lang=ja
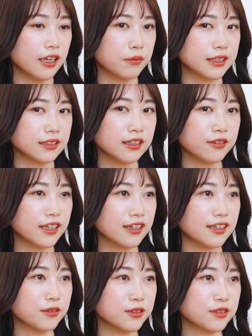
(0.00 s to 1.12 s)
まあ、素直だから
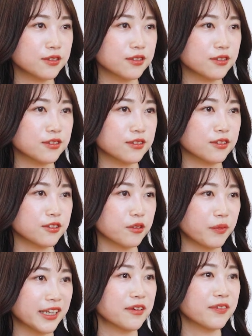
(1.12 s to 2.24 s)
こそどんどんどんどん
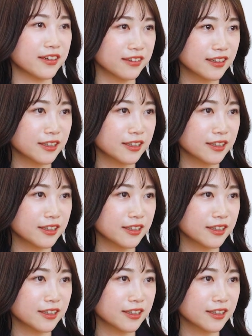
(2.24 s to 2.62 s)
学べる